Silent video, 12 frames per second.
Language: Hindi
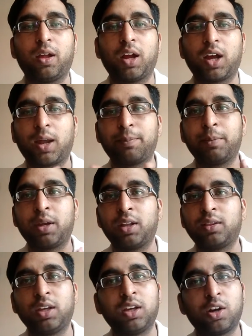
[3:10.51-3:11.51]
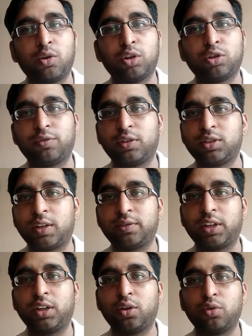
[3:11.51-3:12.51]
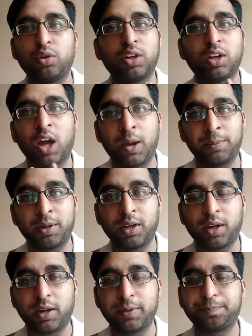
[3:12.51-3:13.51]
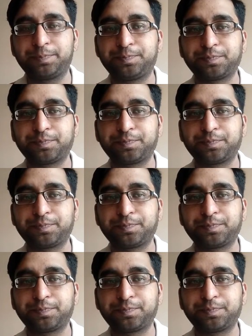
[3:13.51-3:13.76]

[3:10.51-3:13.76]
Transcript: अगर आप मेहनत नहीं करोगे तो फिर सेल्फ स्टडी का कोई काम ही नहीं है